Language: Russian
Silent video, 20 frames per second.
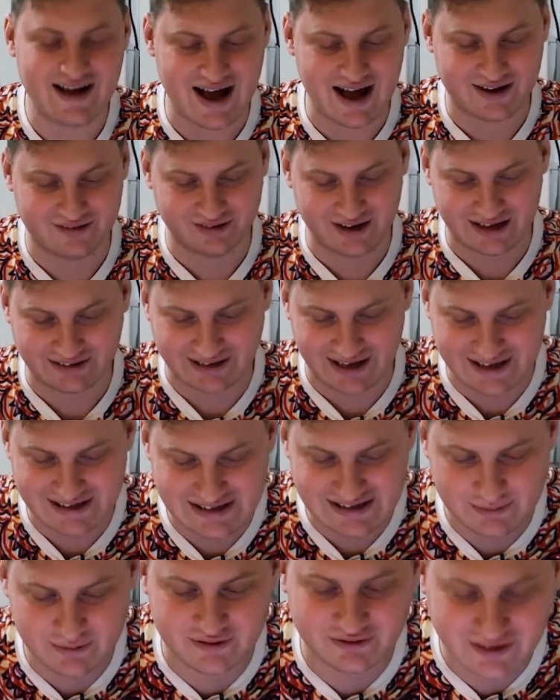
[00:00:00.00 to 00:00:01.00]
Как Влад
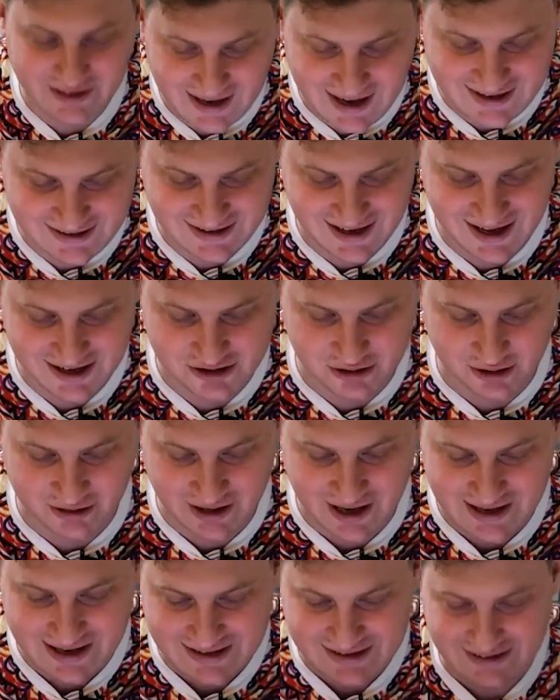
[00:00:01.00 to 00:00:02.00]
Радимов наказал
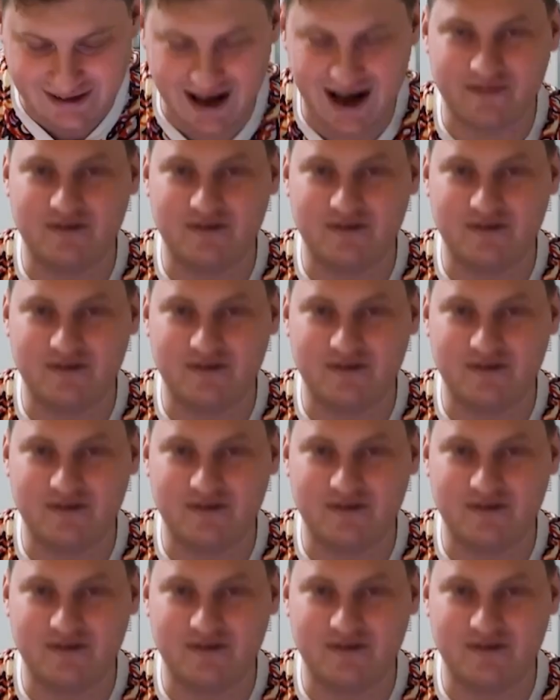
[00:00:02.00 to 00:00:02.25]
журналиста.